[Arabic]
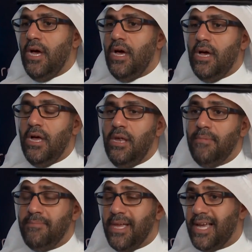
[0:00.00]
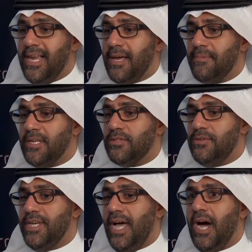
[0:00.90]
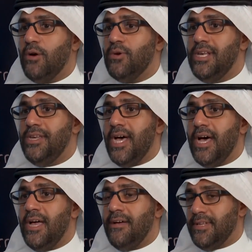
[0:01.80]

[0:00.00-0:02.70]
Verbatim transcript: آه، المملكه العربيه السعوديه حاولنا